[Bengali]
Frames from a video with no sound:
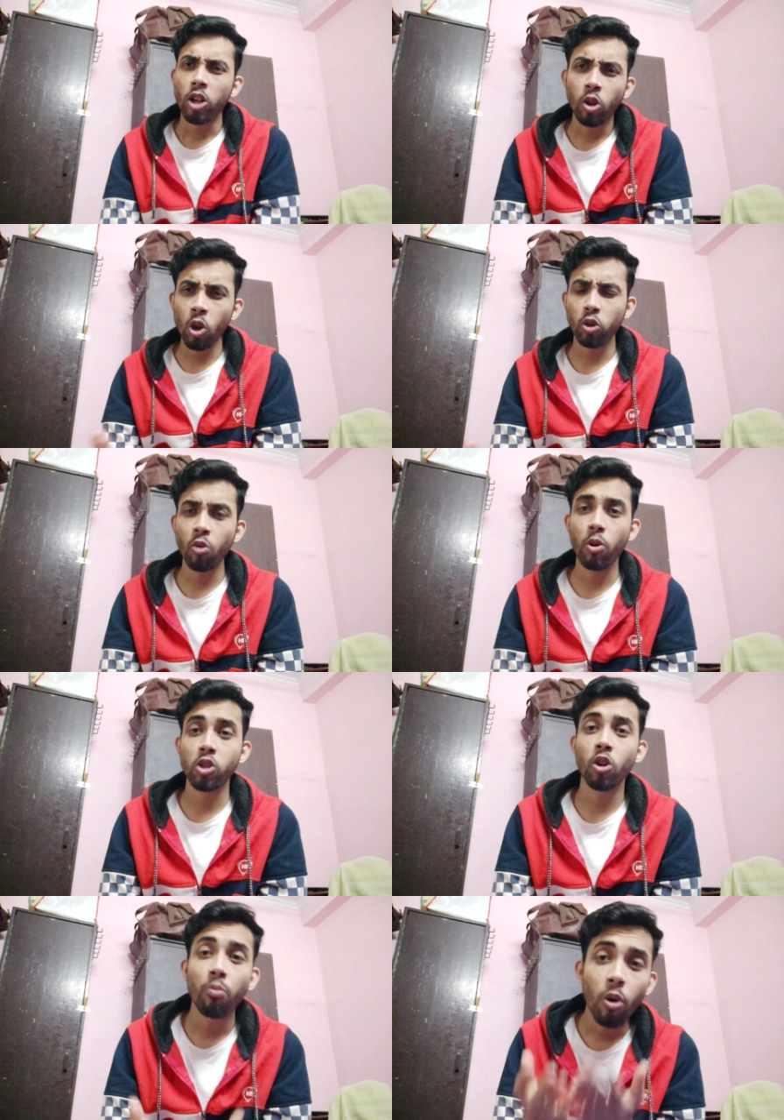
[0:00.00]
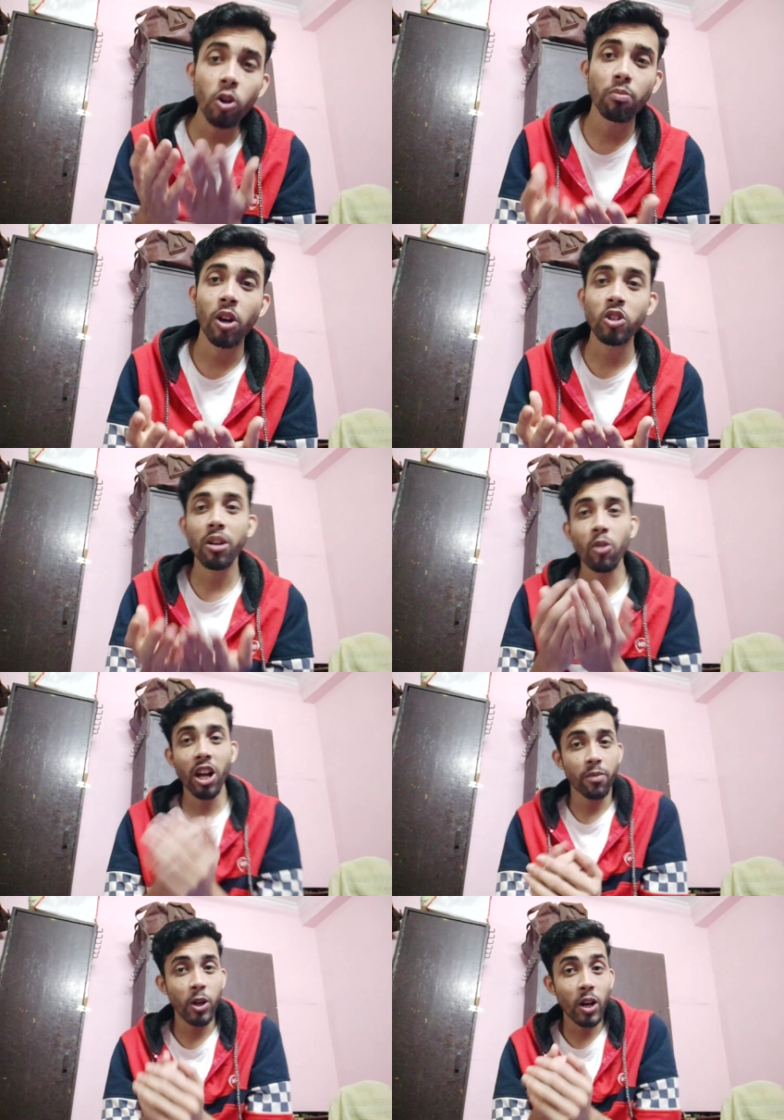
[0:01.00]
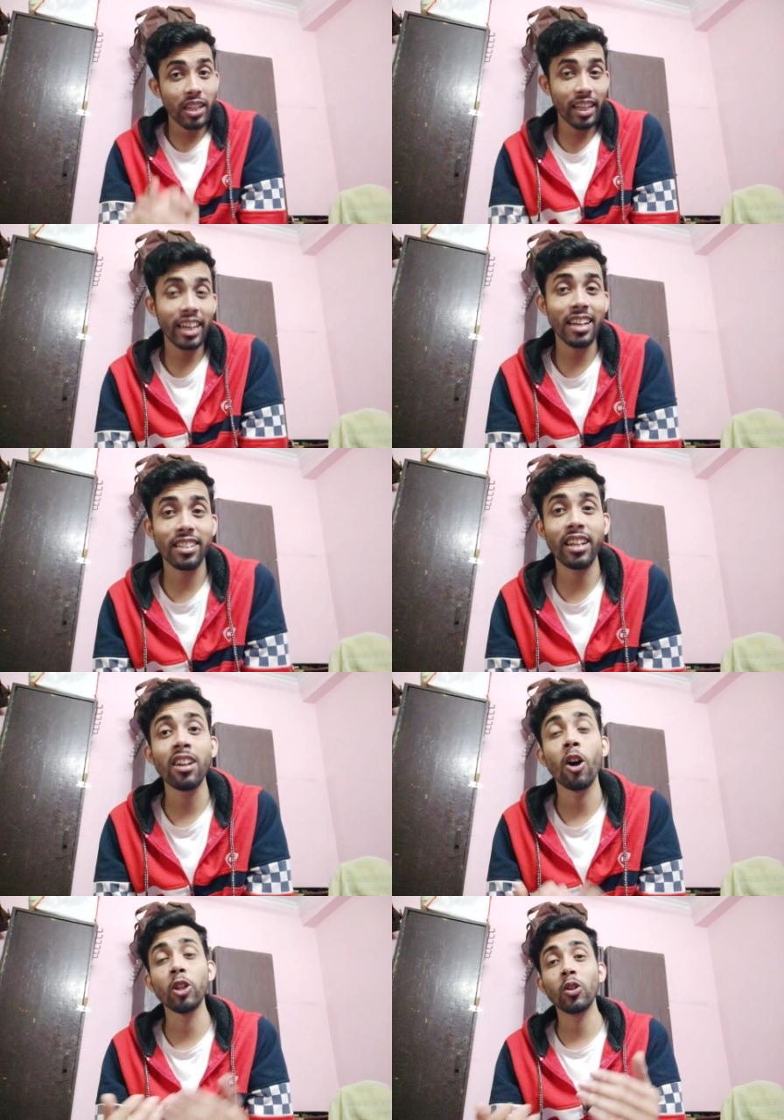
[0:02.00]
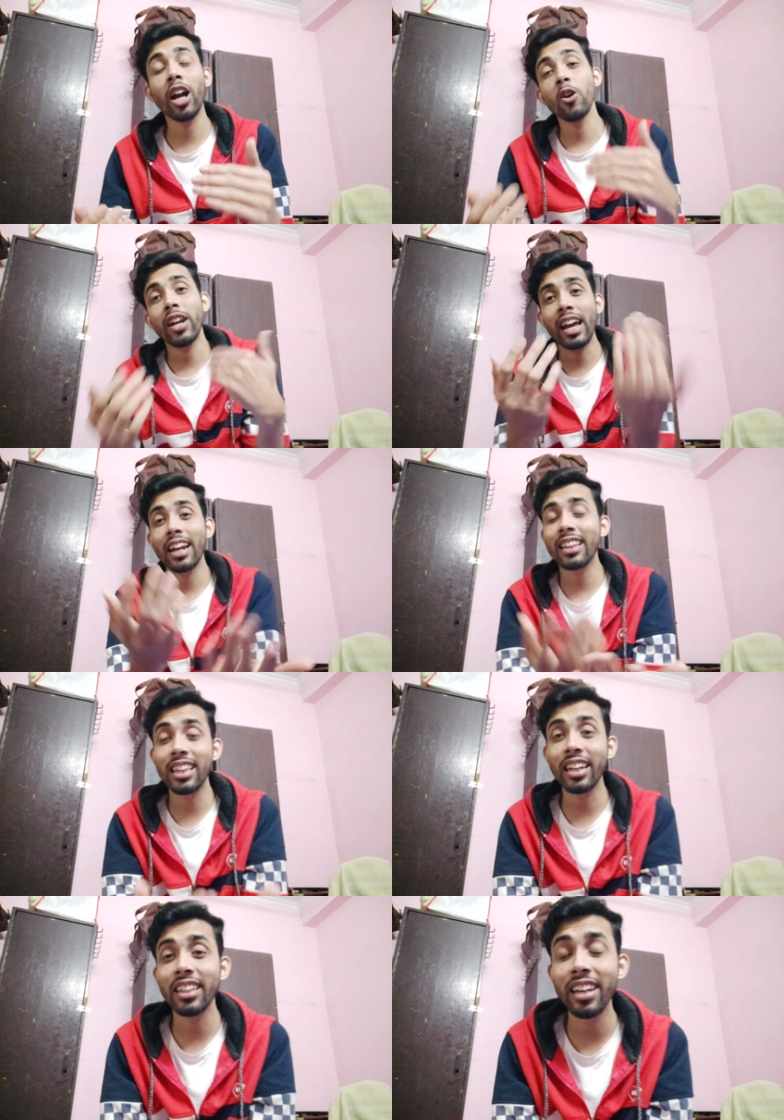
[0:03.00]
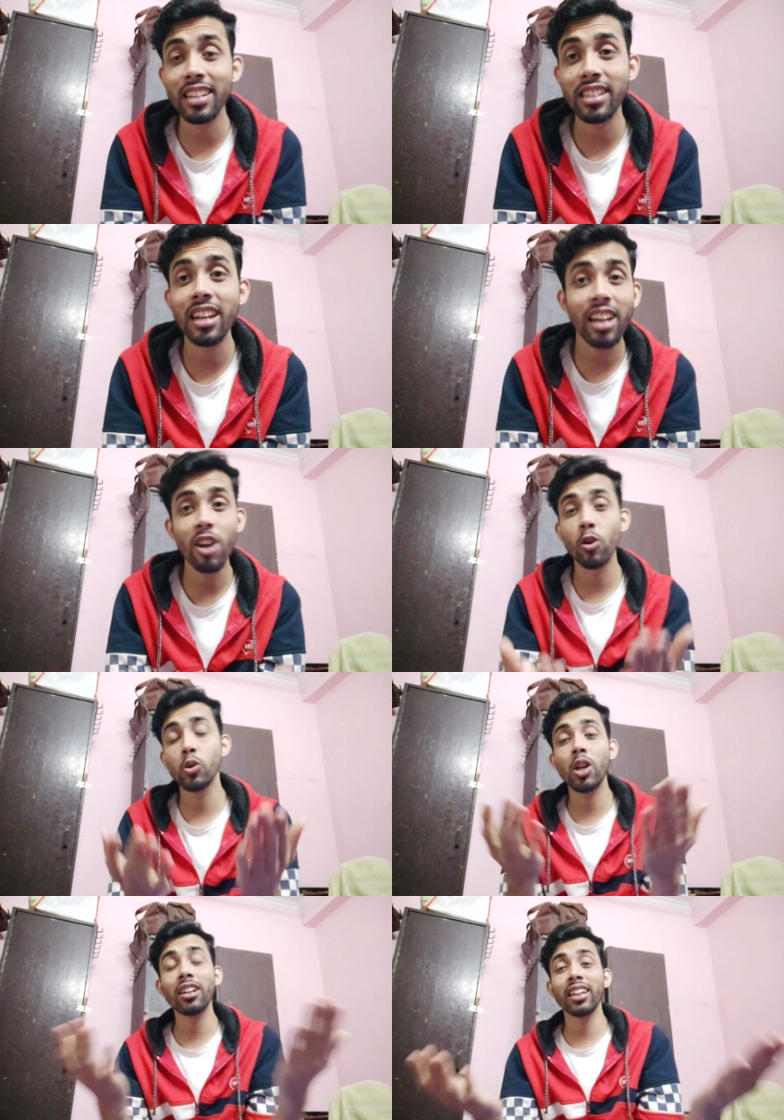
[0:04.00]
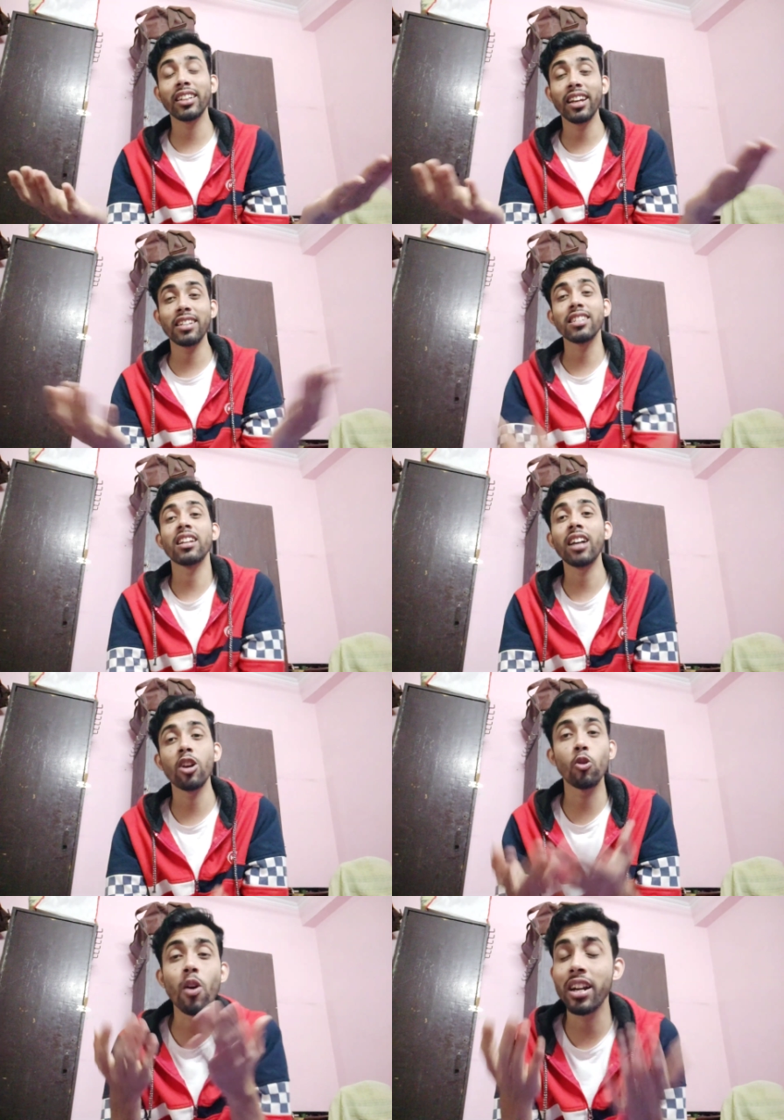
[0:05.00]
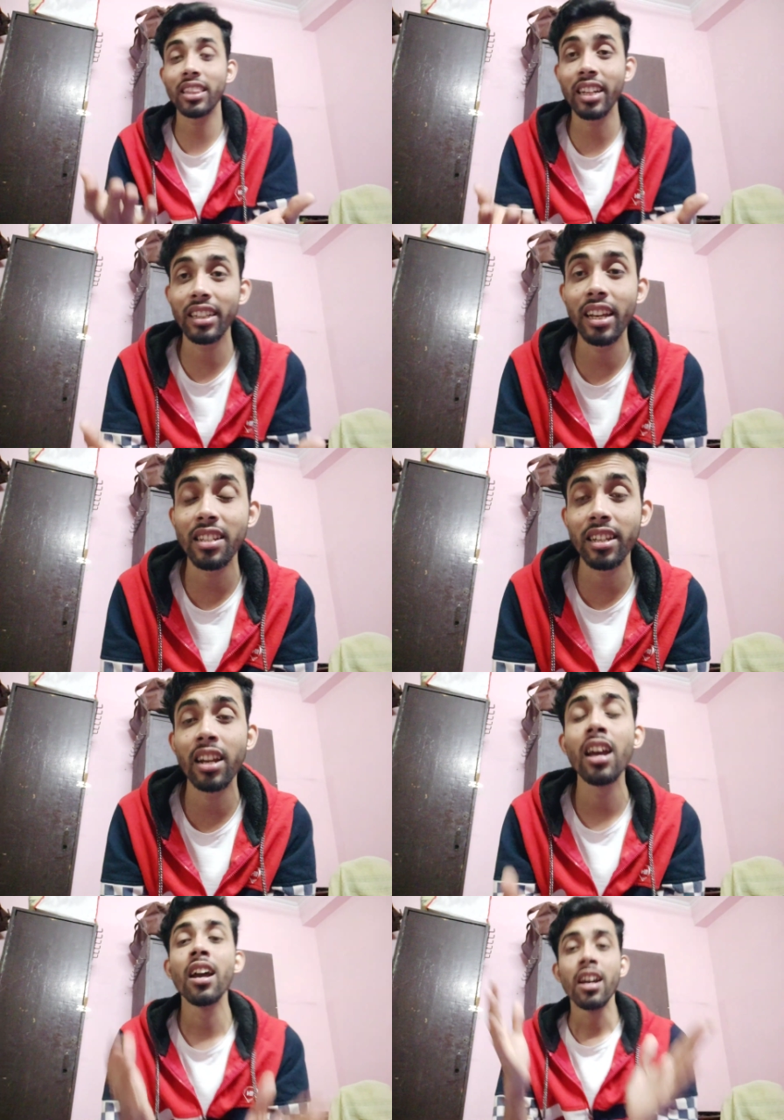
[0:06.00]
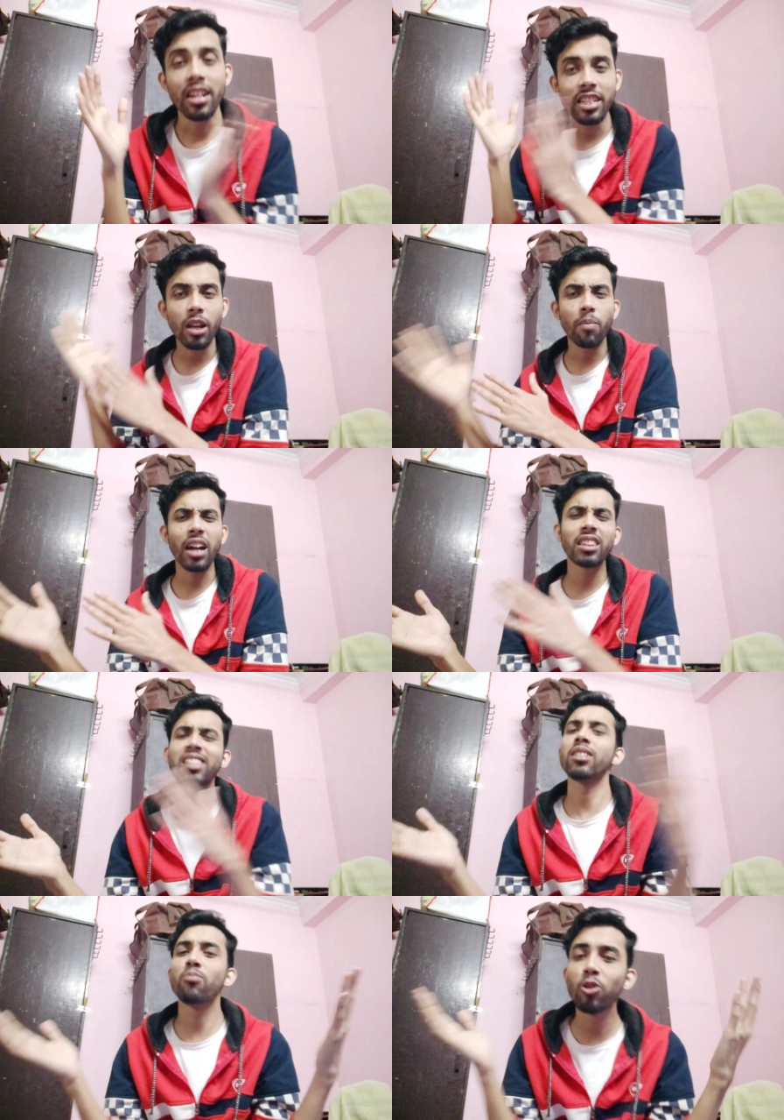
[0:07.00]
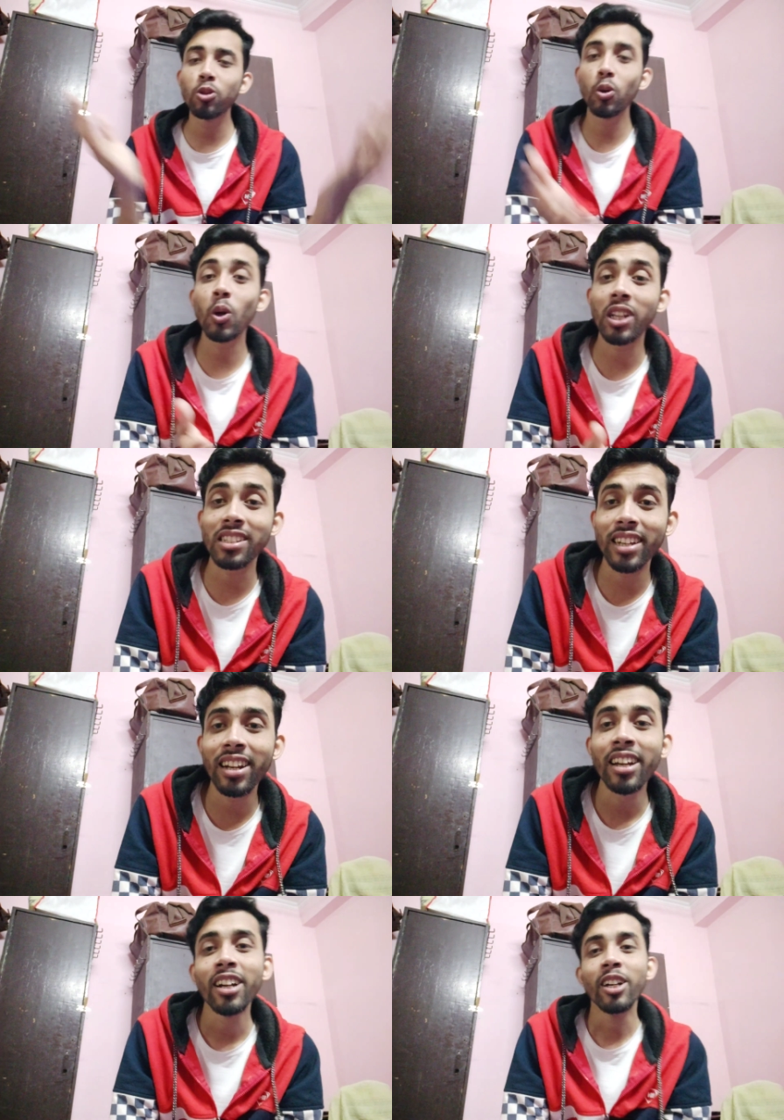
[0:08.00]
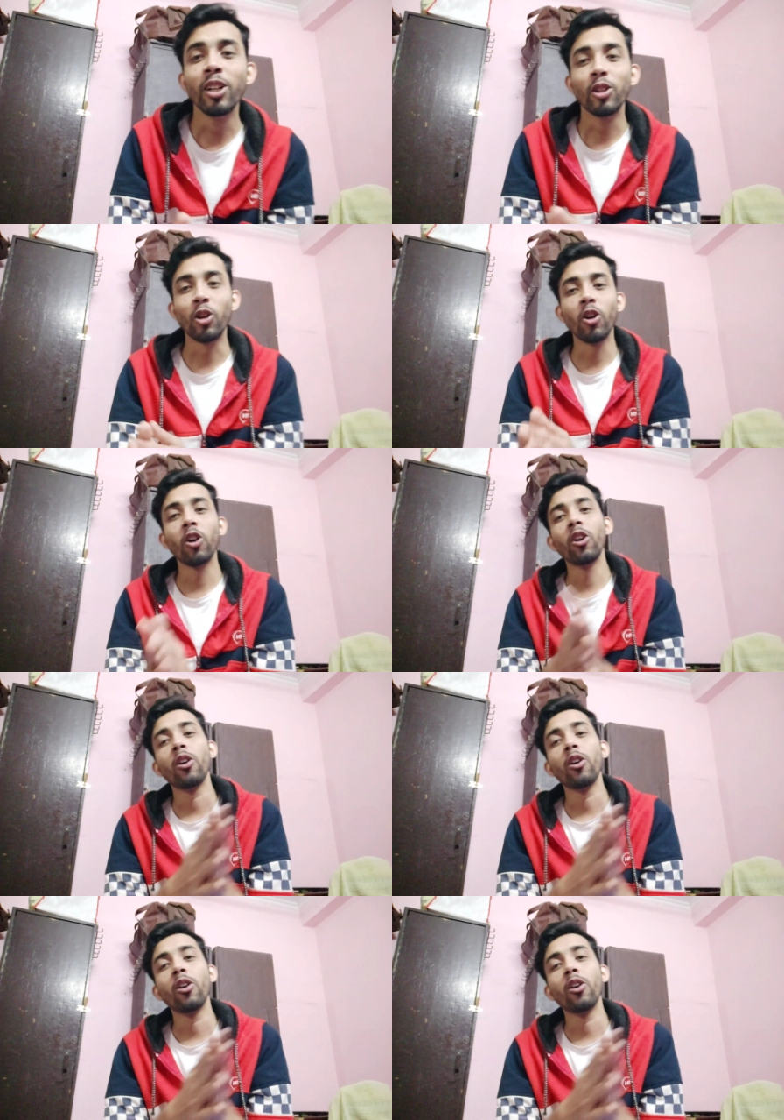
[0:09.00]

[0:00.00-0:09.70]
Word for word: হয়তো নতুন বছর বহুত মানুষে মোর এই ভিডিওটা দেখি আছেন হয়তো কায়ো কেরালার থেকে দেখি আছেন কায়ো গুজরাট থেকে দেখিয়েছেন আছেন কায়ো গুয়াহাটির থেকে দেখিয়েছেন আছেন নিজের বাড়ির থেকে বহুত দূরত আছেন তো